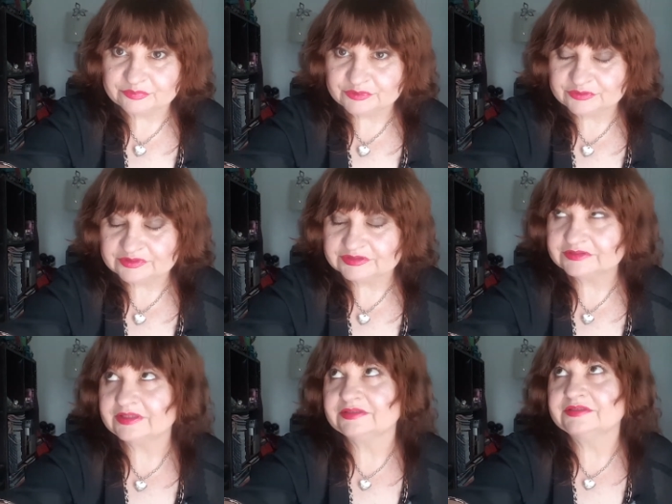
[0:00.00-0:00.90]
этих,
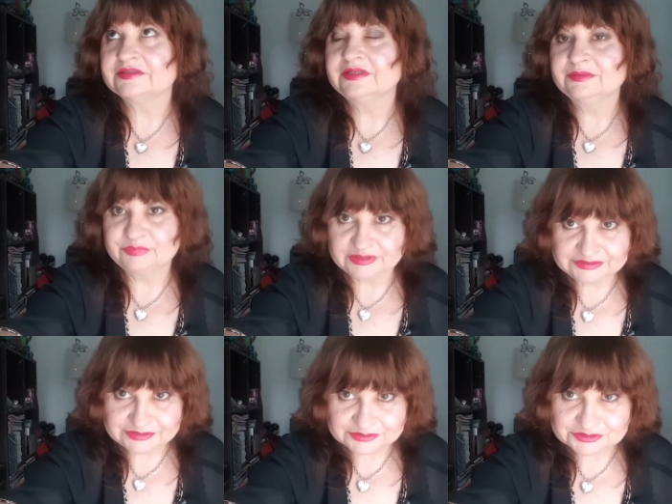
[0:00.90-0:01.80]
как их,
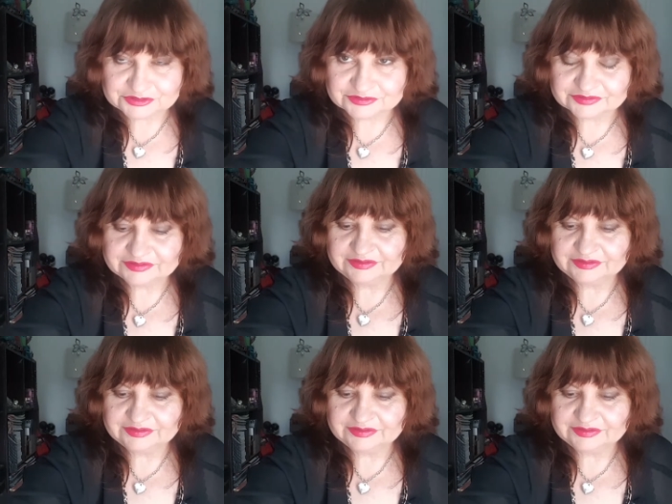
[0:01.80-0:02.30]
полотенечных,